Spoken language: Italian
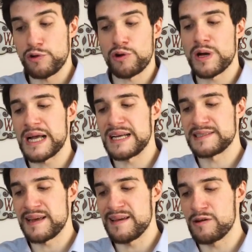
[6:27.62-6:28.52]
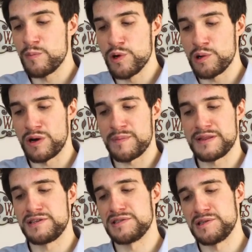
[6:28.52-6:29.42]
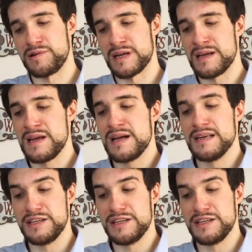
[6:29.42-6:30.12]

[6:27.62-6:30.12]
Torno a casa e comunico la mia decisione,